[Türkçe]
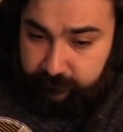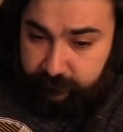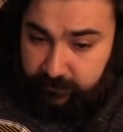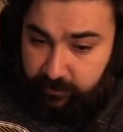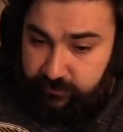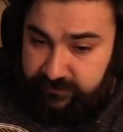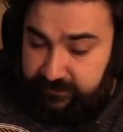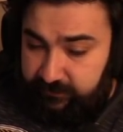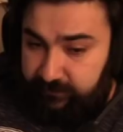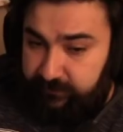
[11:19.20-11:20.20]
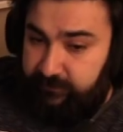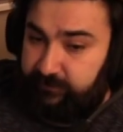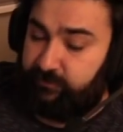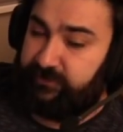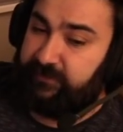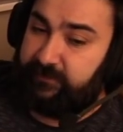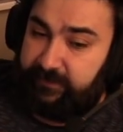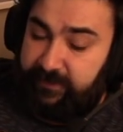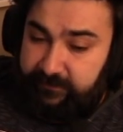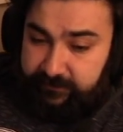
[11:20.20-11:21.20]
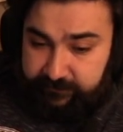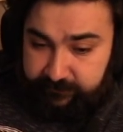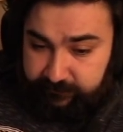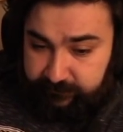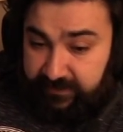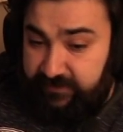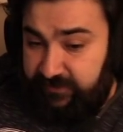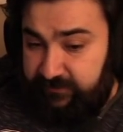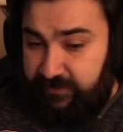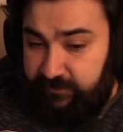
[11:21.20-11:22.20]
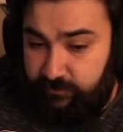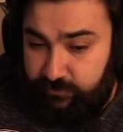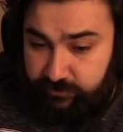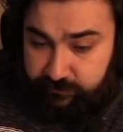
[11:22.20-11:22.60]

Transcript: O yüzden o şekilde geldi. Gelecek daha doğrusu.